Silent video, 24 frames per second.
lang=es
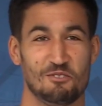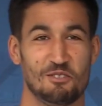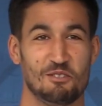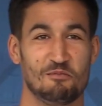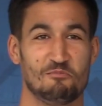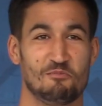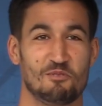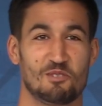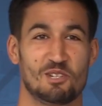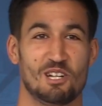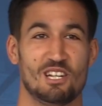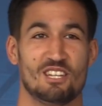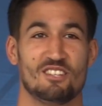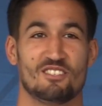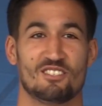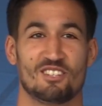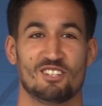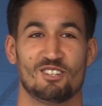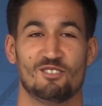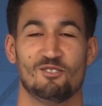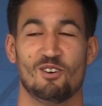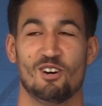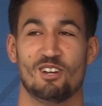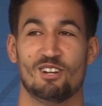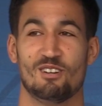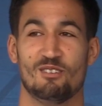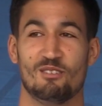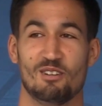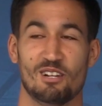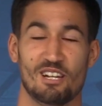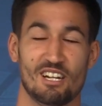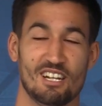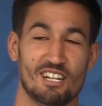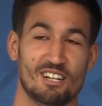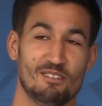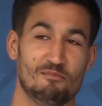últimos años he jugado en
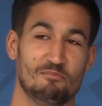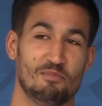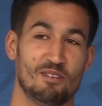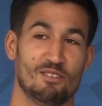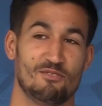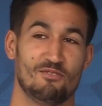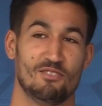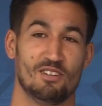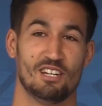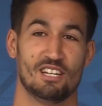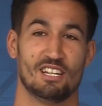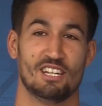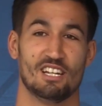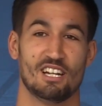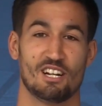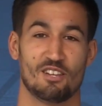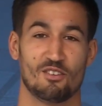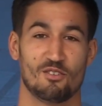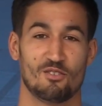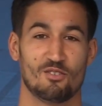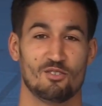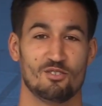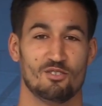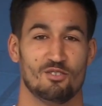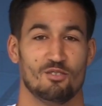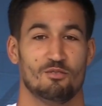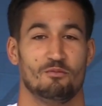el, perfil izquierdo, ¿no?